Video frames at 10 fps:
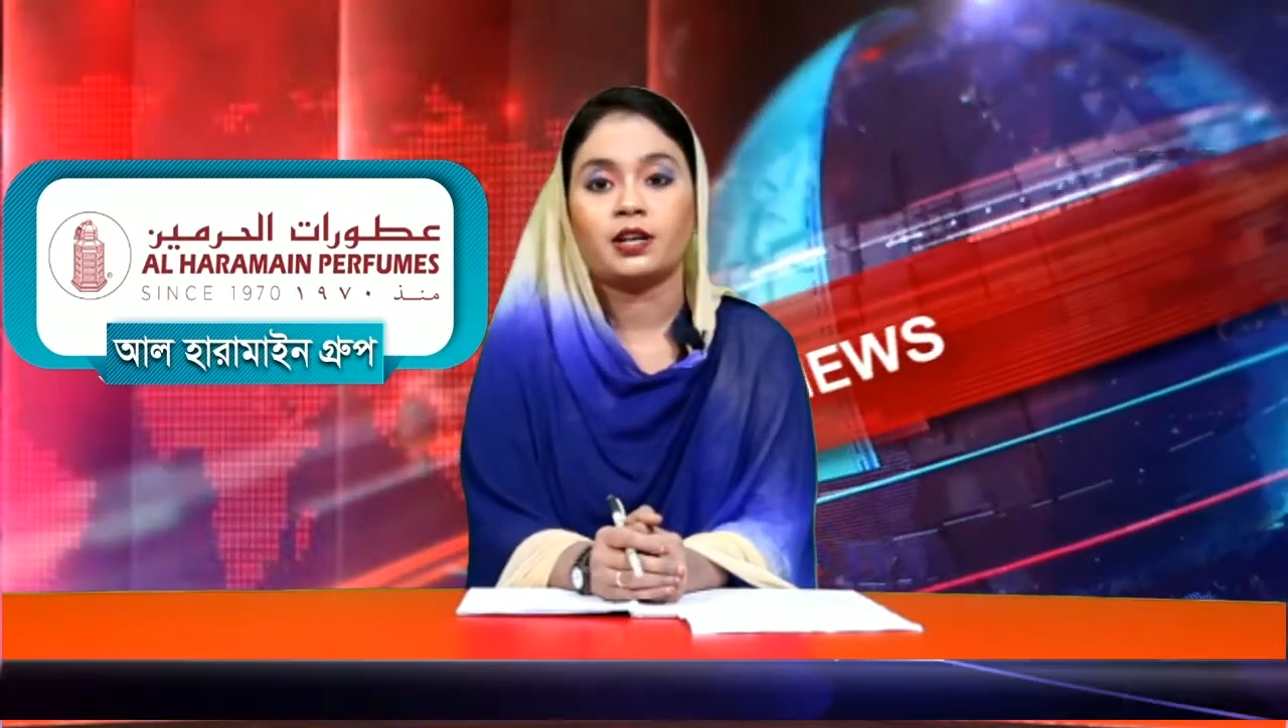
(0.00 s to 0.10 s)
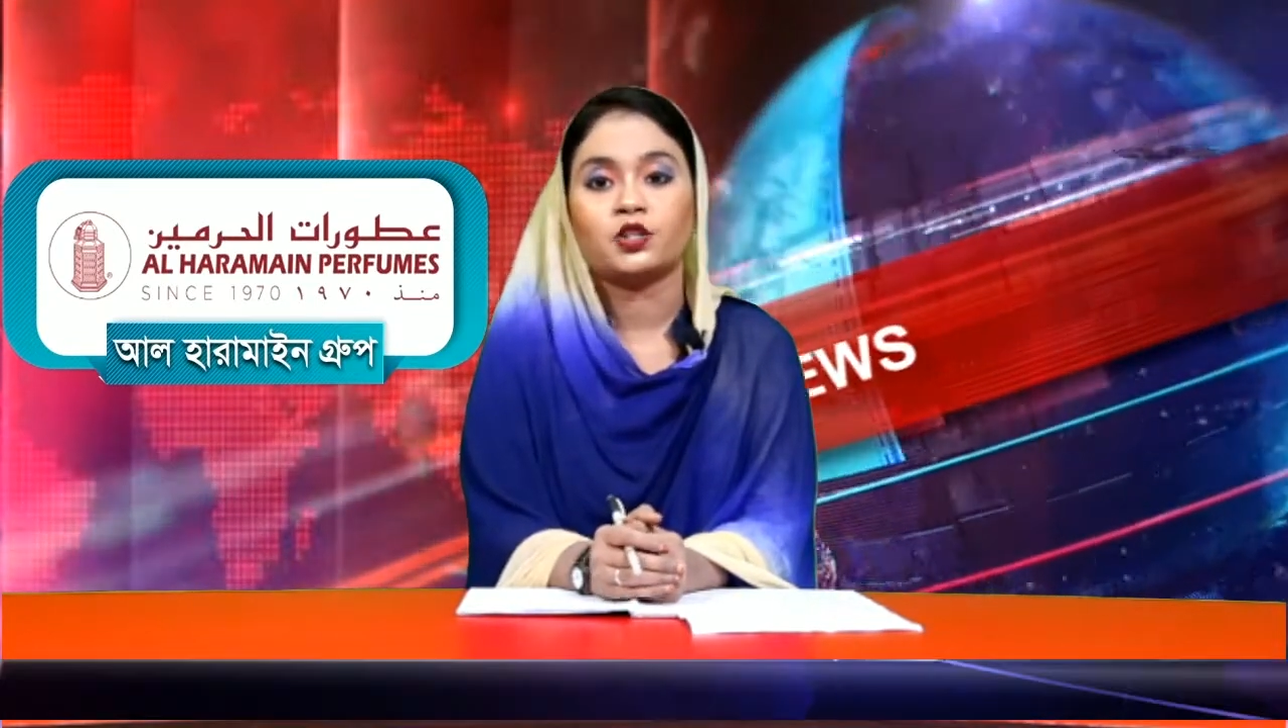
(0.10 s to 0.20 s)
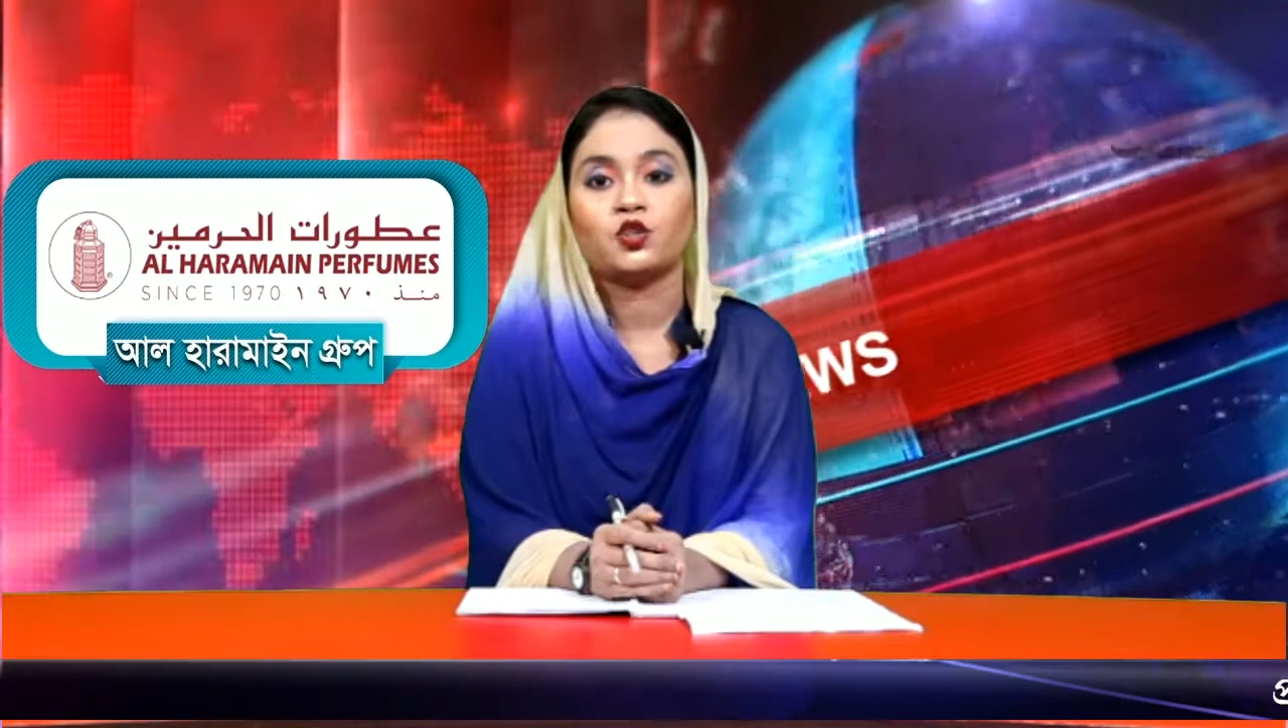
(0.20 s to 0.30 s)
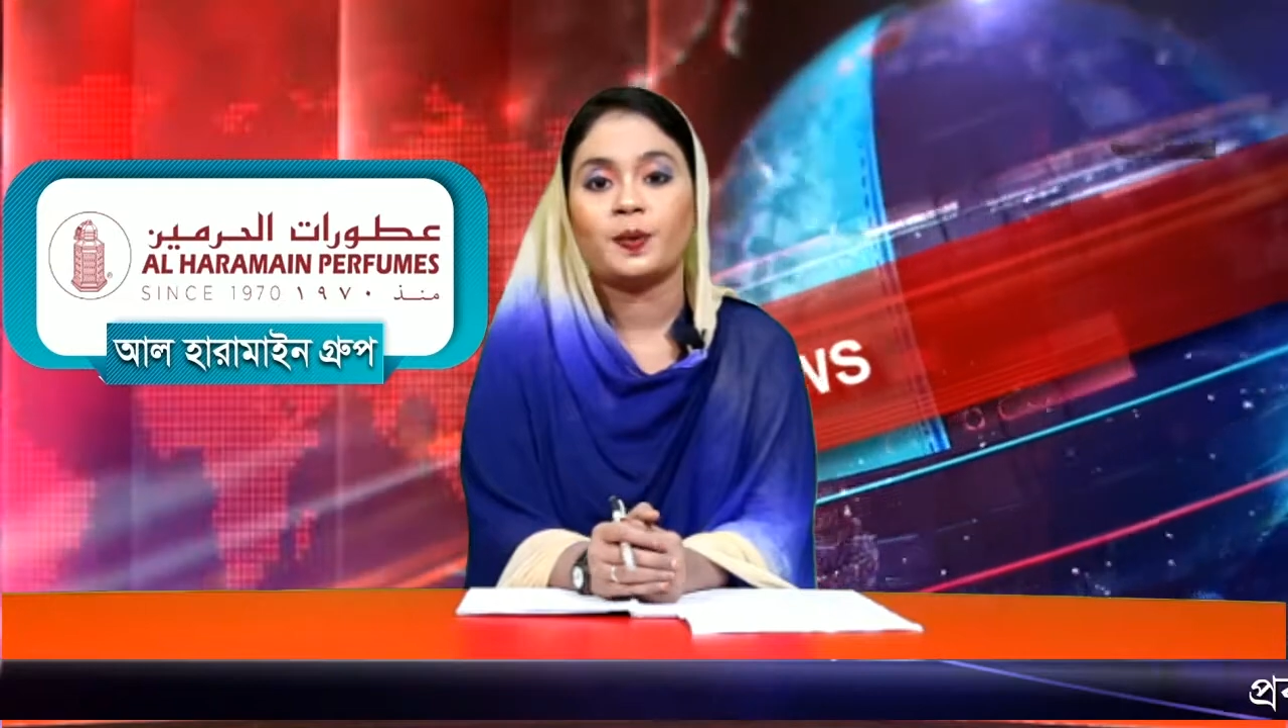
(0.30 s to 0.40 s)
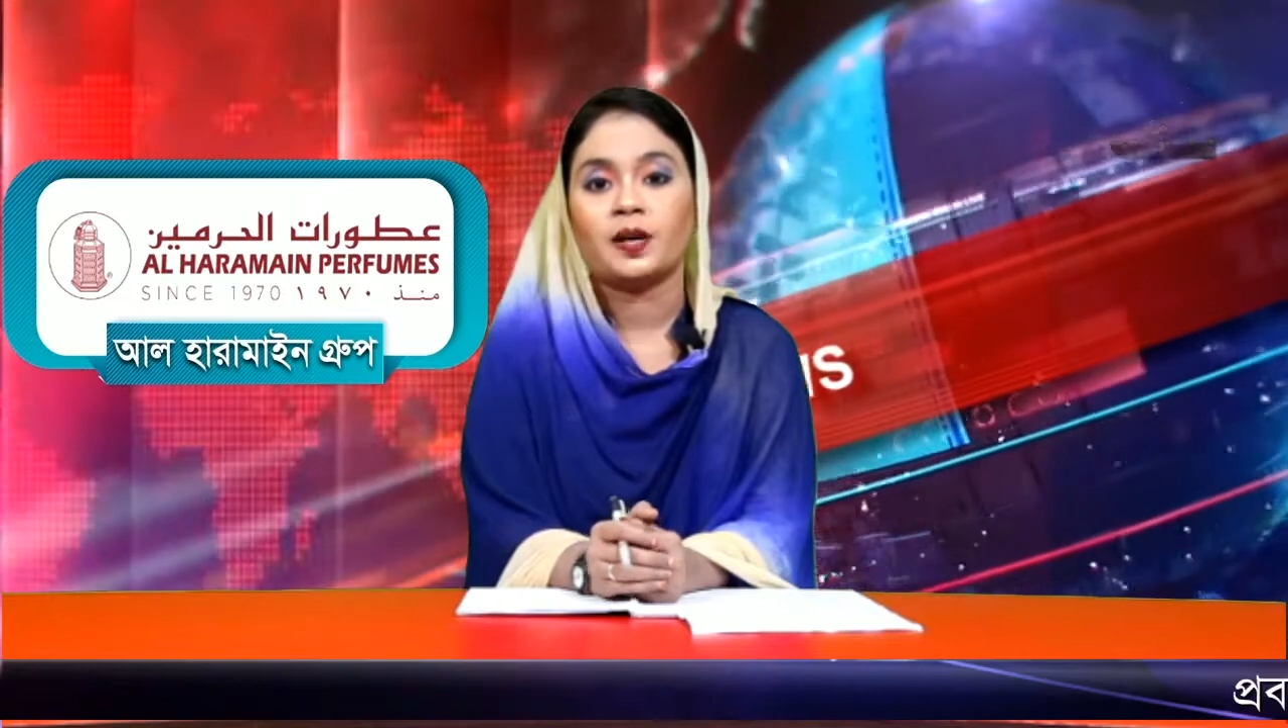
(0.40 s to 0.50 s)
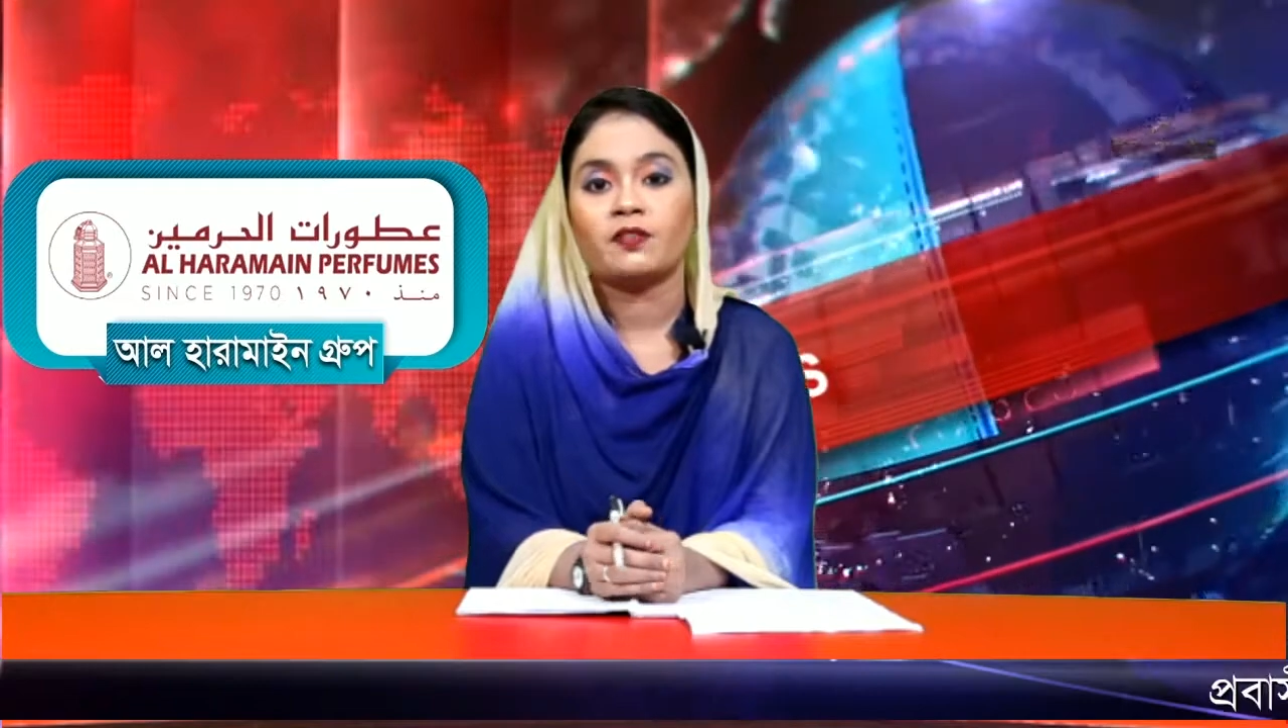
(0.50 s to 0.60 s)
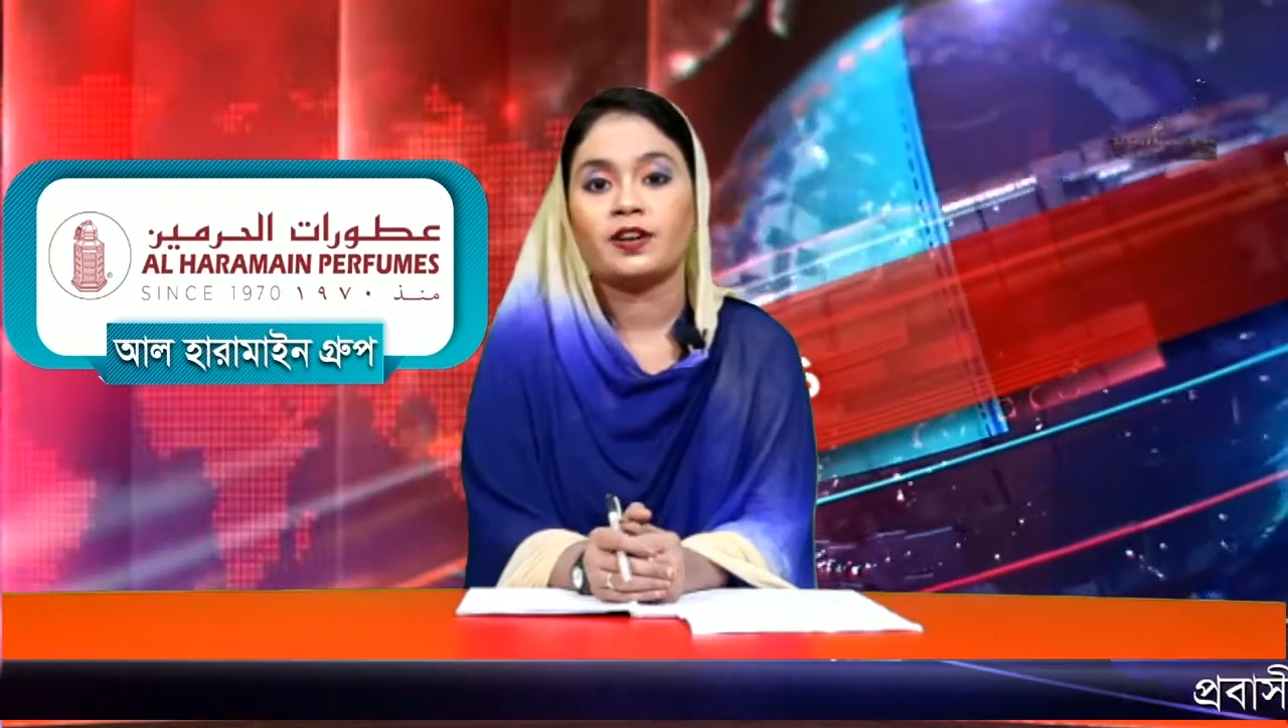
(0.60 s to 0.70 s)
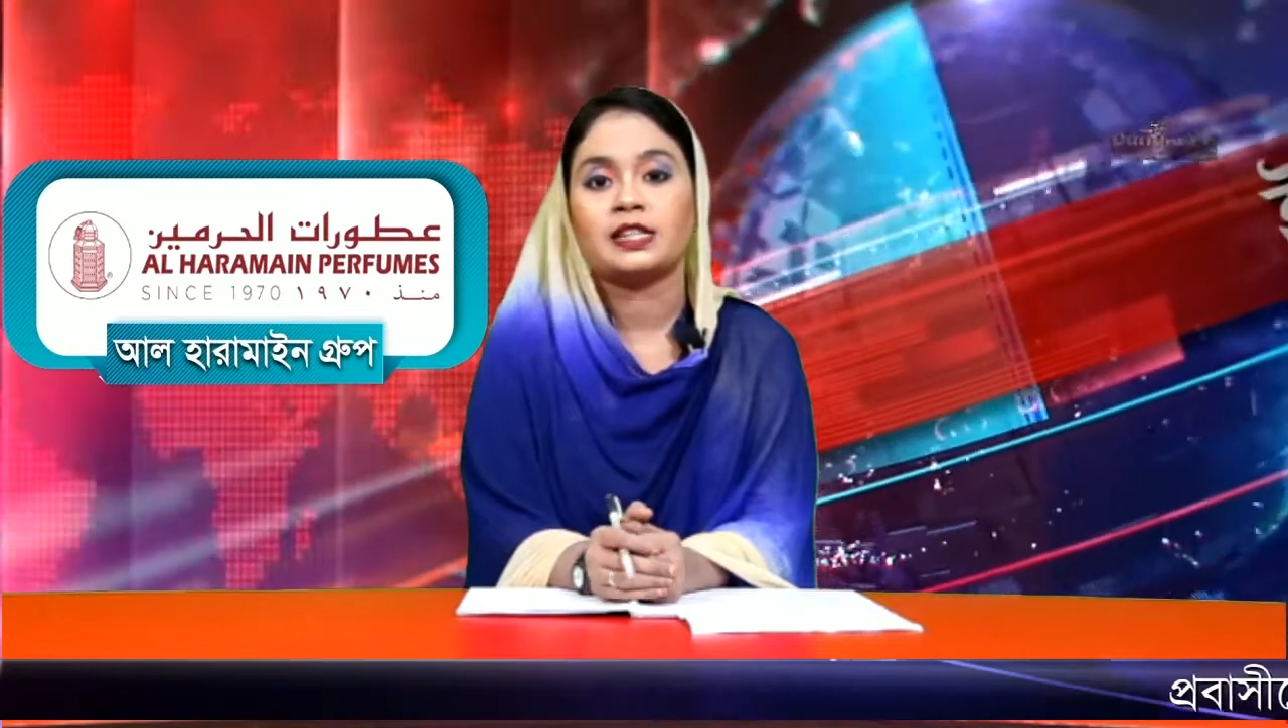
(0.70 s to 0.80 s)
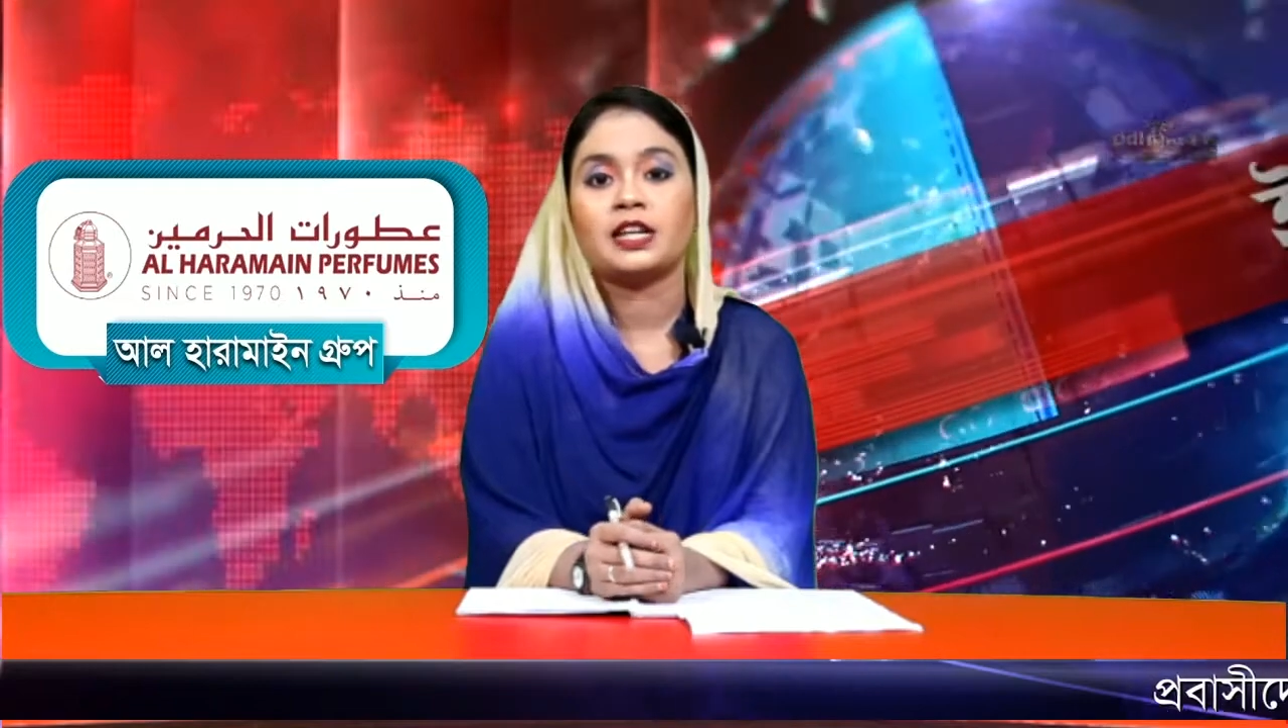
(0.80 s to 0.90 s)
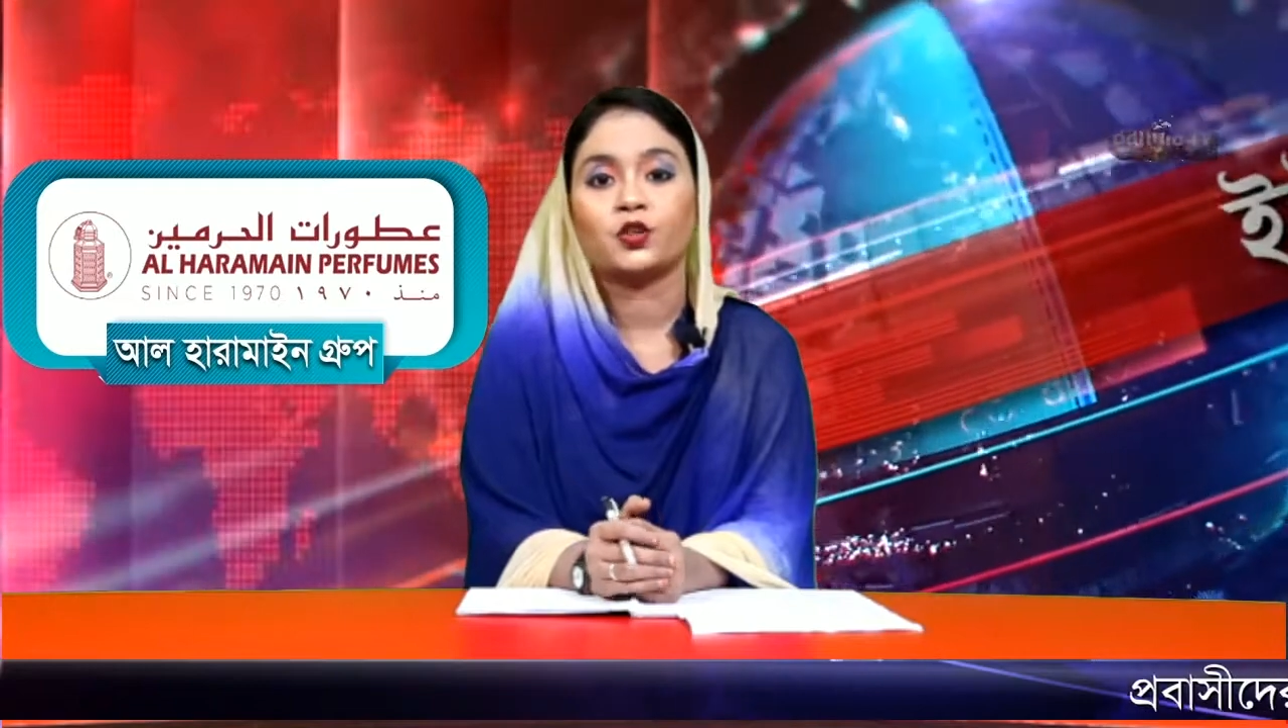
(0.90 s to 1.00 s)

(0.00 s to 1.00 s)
সুপারভাইজারের